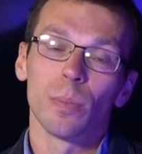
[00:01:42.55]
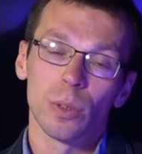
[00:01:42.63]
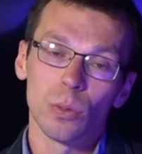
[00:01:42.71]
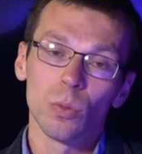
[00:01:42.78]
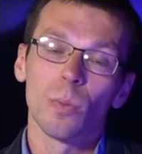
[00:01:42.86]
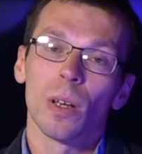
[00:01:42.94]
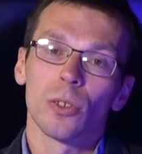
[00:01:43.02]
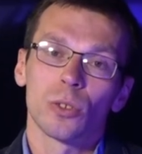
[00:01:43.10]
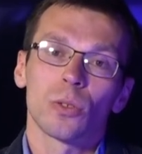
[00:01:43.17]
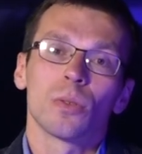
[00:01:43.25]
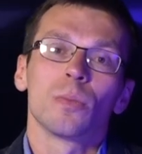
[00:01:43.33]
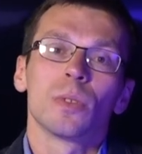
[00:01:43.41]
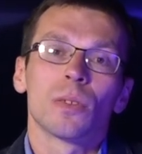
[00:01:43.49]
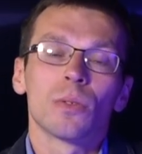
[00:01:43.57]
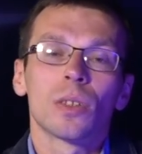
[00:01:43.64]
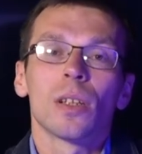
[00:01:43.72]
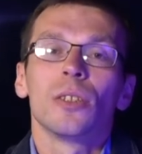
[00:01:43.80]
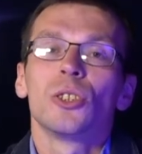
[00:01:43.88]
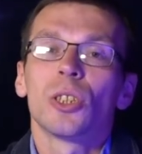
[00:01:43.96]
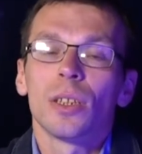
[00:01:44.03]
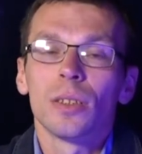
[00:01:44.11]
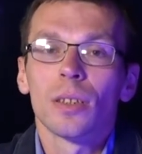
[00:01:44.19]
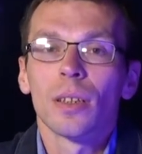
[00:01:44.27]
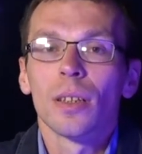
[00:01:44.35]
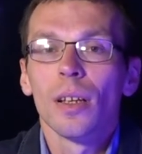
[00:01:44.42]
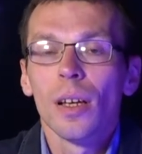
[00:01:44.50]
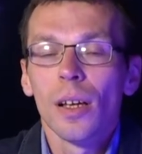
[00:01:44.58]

подумали, что именно вот лечение